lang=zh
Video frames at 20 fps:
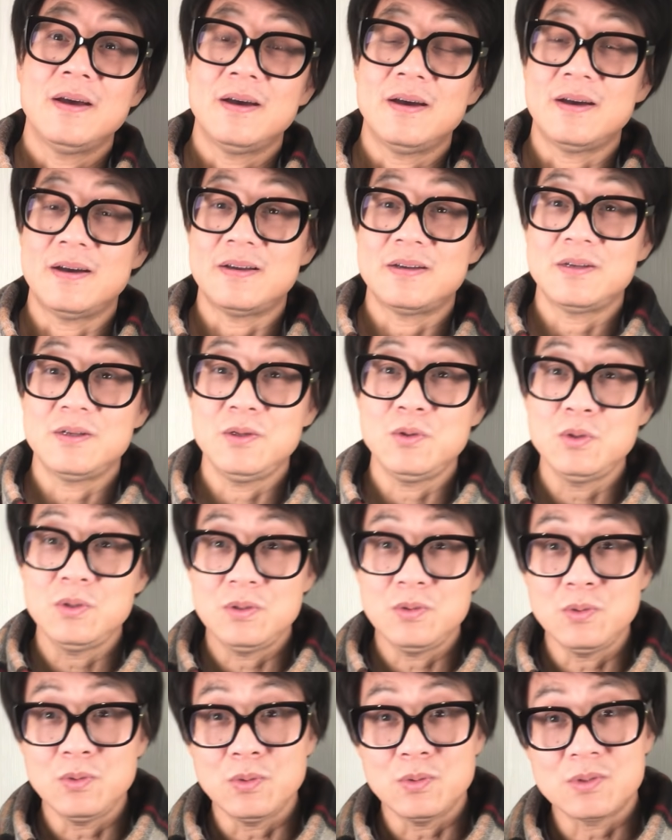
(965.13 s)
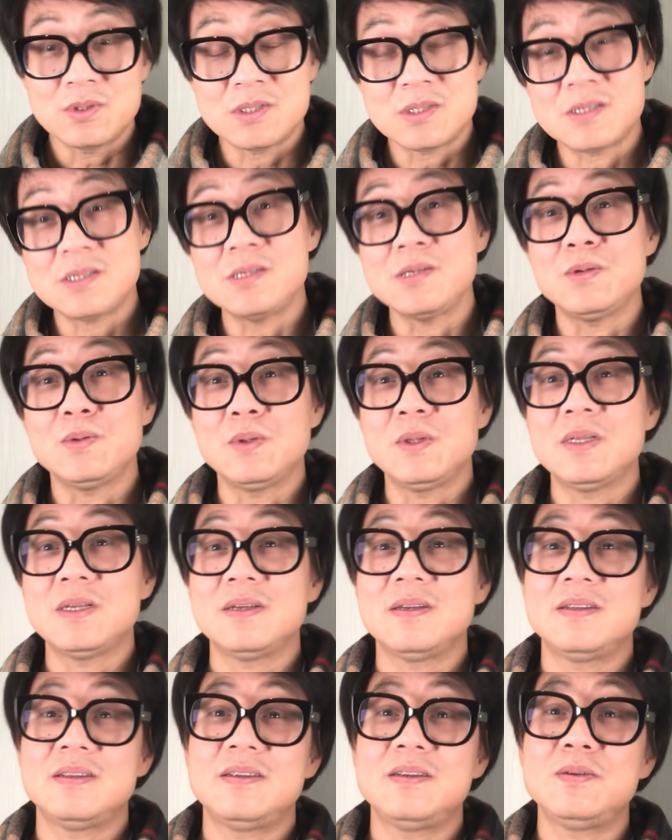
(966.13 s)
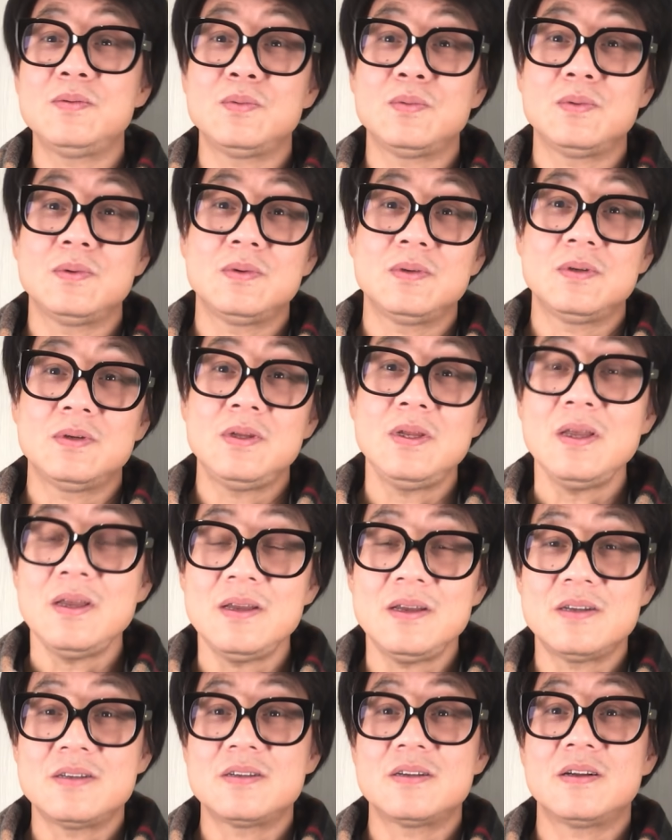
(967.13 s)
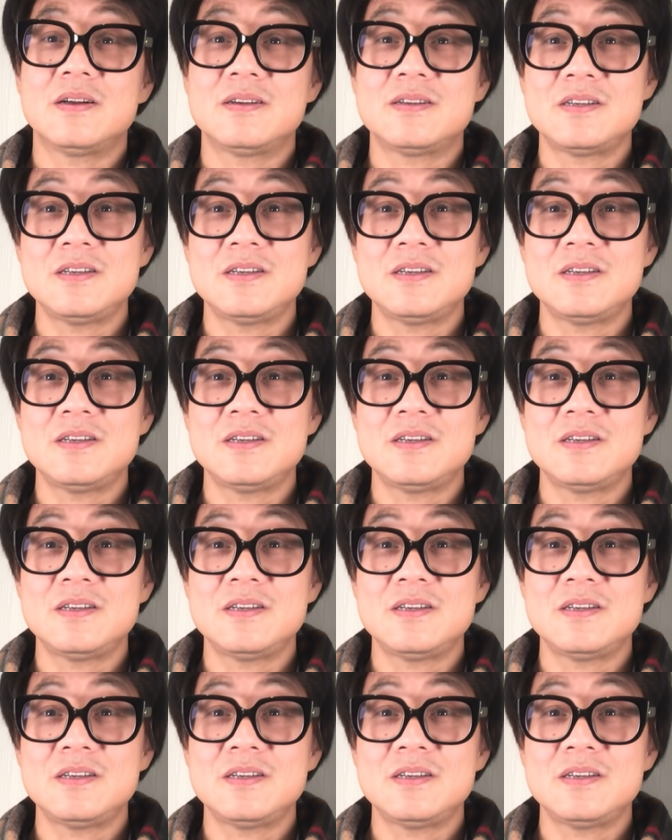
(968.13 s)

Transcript: 啊，又又有自由的这种意志，